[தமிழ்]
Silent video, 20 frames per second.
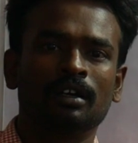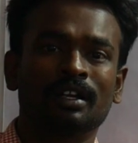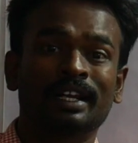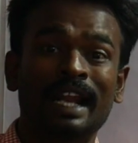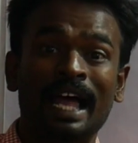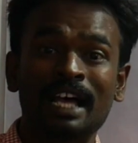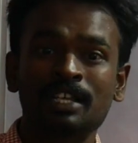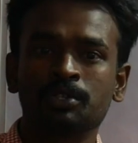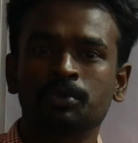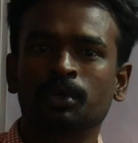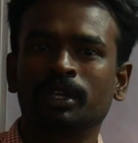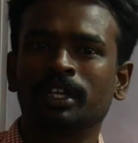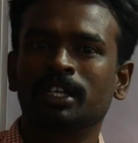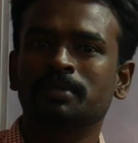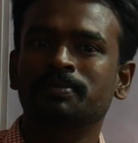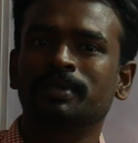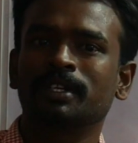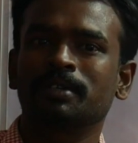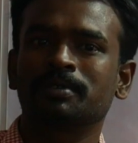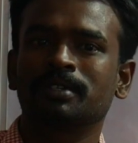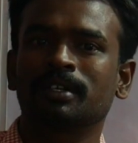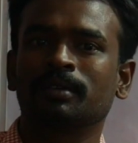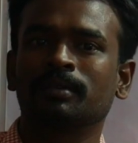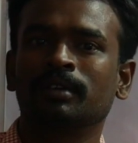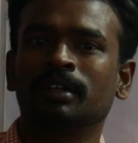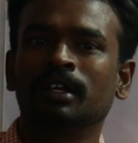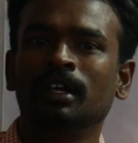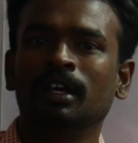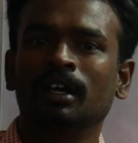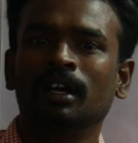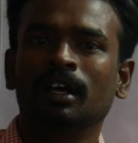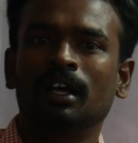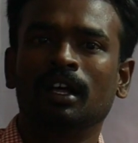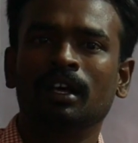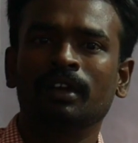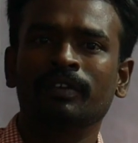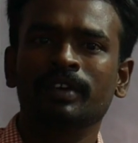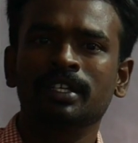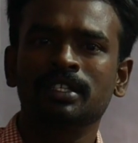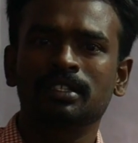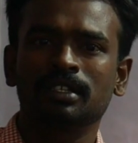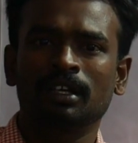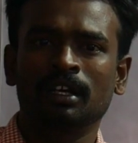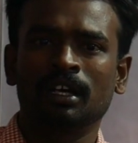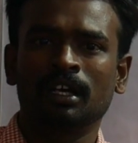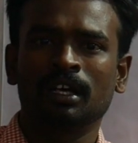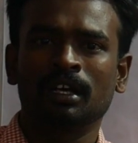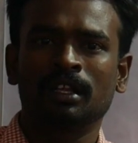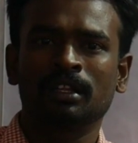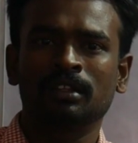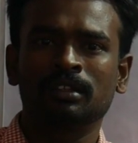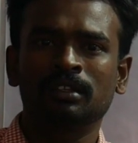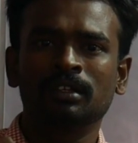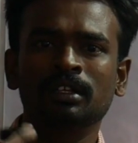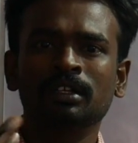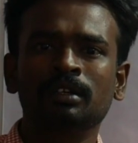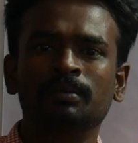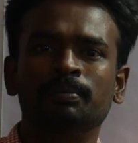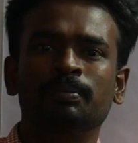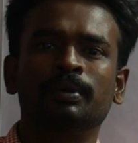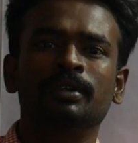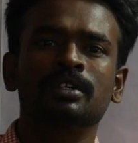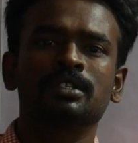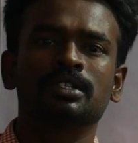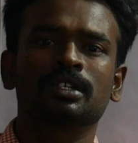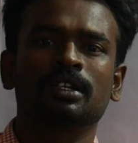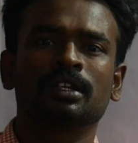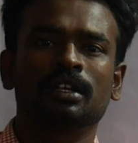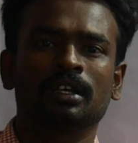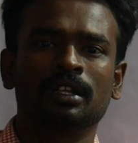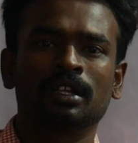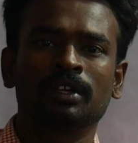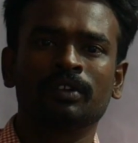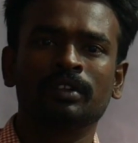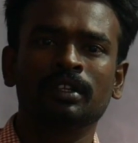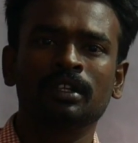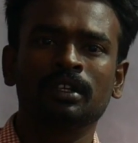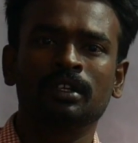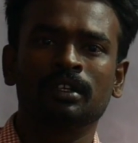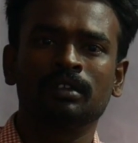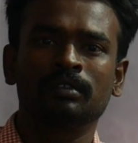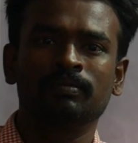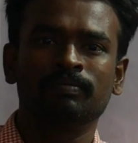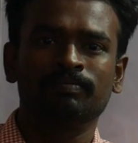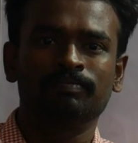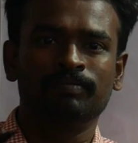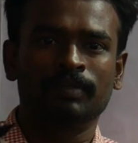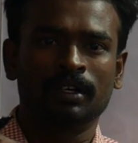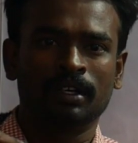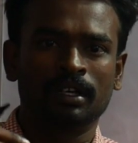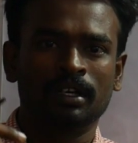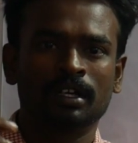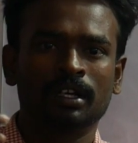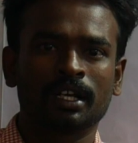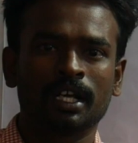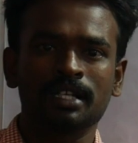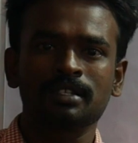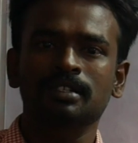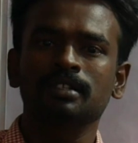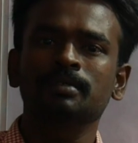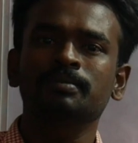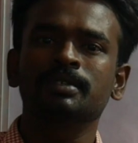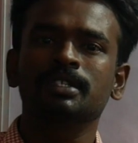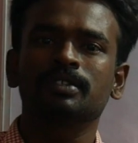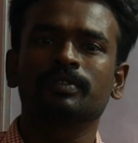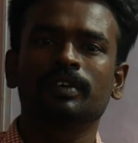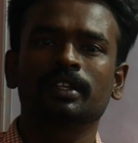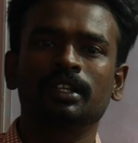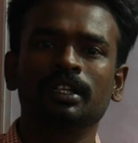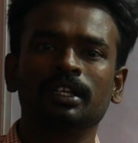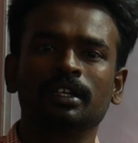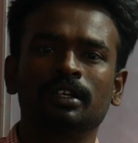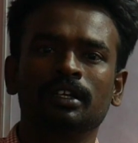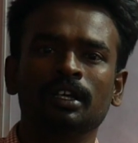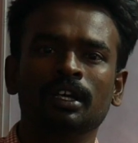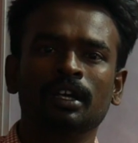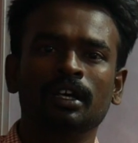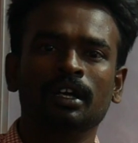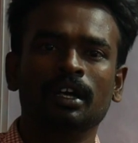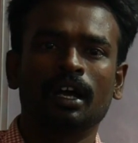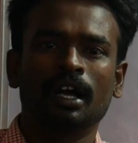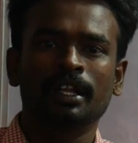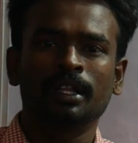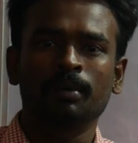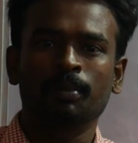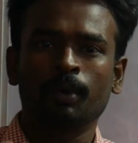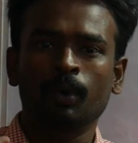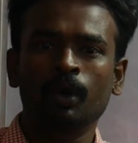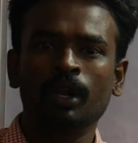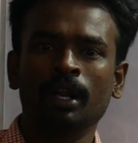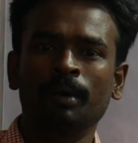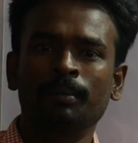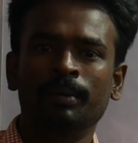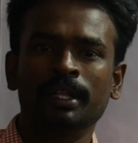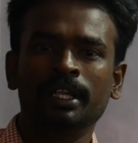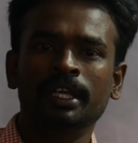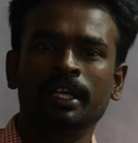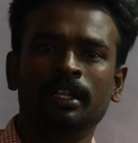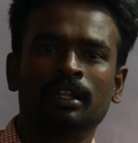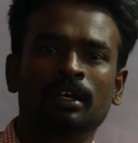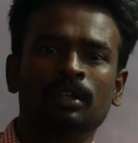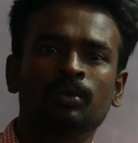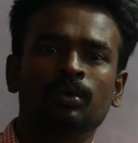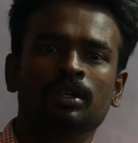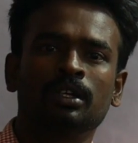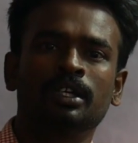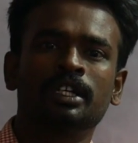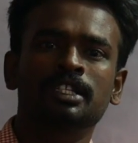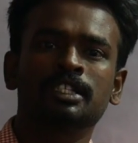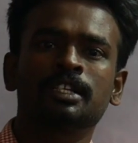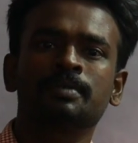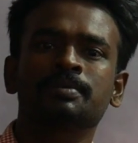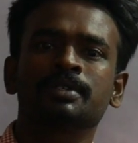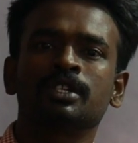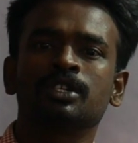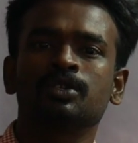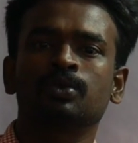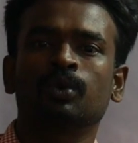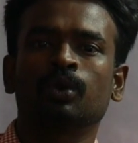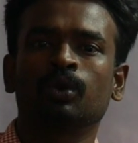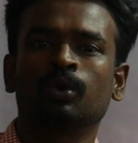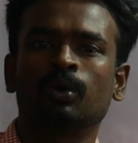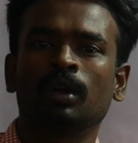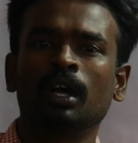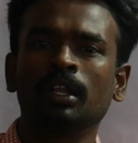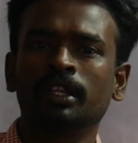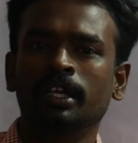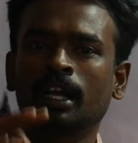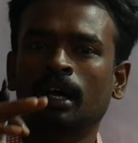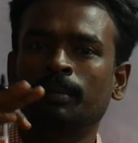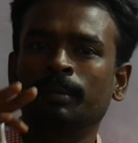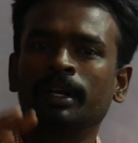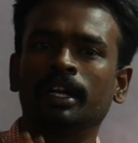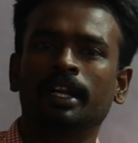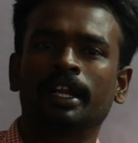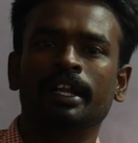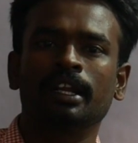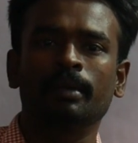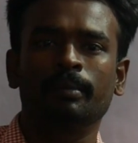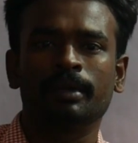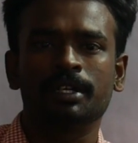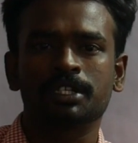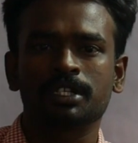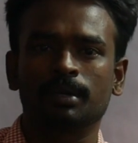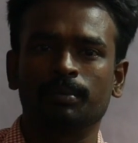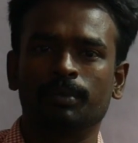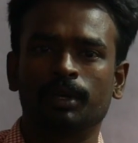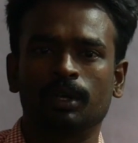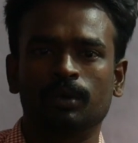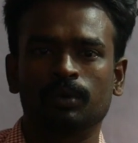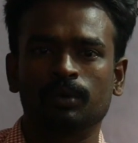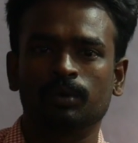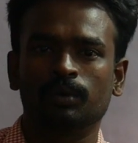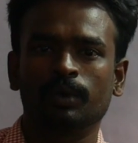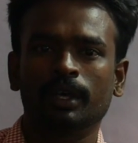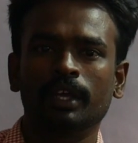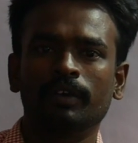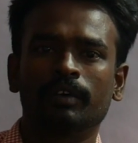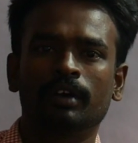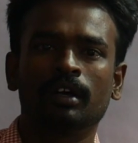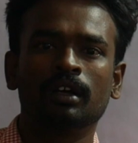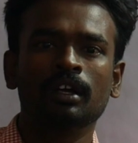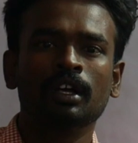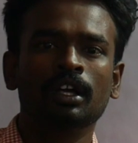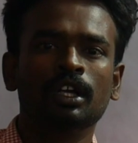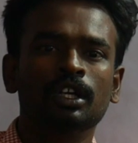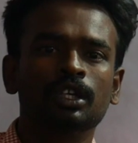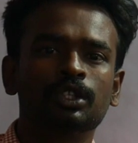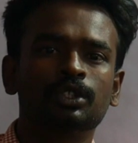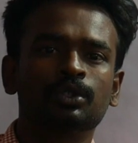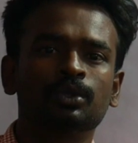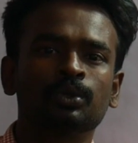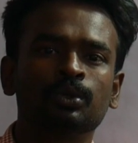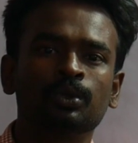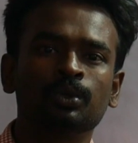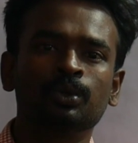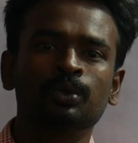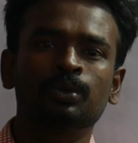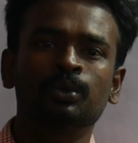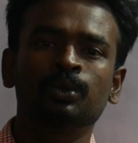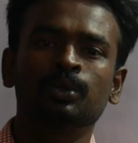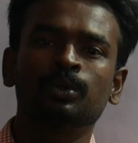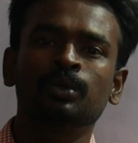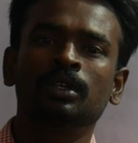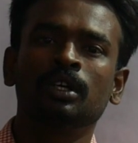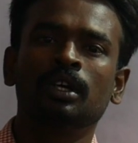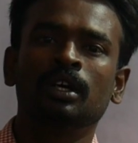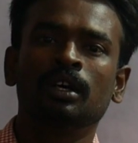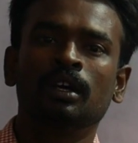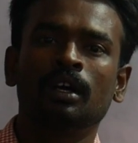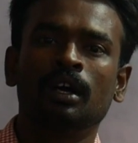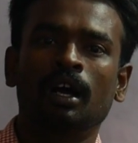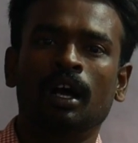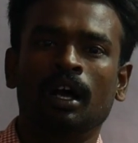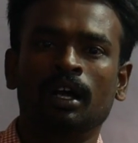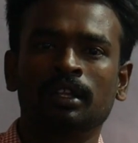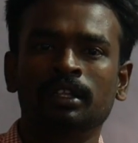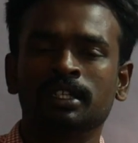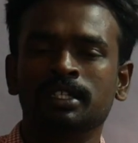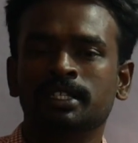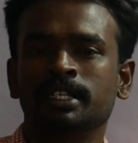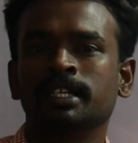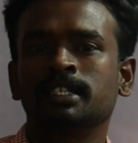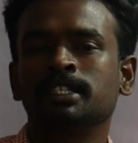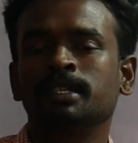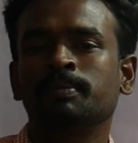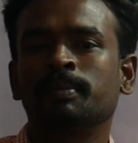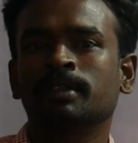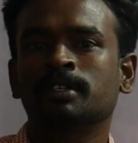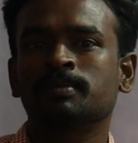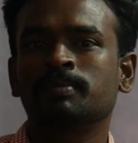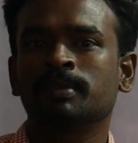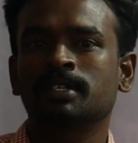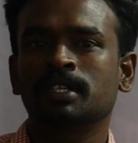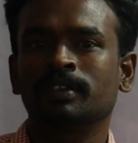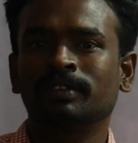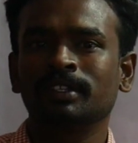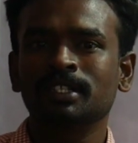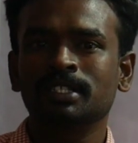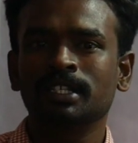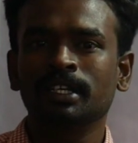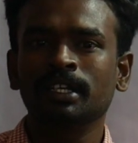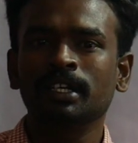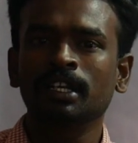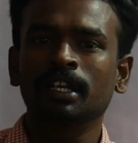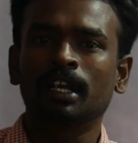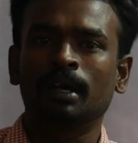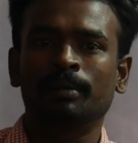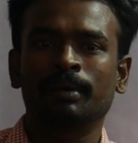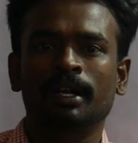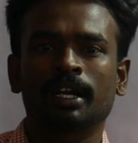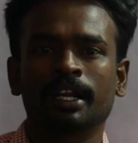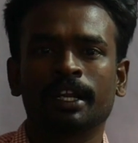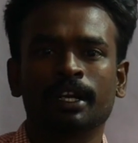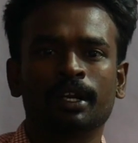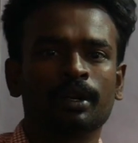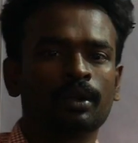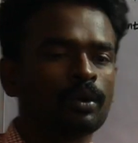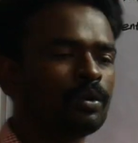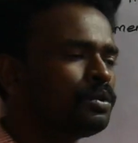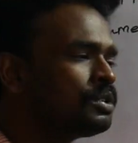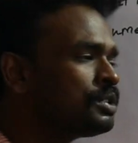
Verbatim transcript: கிளாஸோட டிஸ்கிரிப்ஷன் அதர்வைஸ் தேர்ட் பர்சன் அதாவது கஸ்டமர்ஸ்க்கு வந்து அந்த ப்ரோக்ராம் பற்றி ஏதாவது ஒரு டிஸ்கிரிப்ஷன் சொல்லணுன்னா அந்த கமெண்ட் லைனில் மென்ஷன் பண்ணுவோம் ஓகேவா ஸோ அந்த சிசி ப்ளஸ் ப்ளஸில் வந்து சிங்கிள் கமெண்ட் லைன் இருக்கும்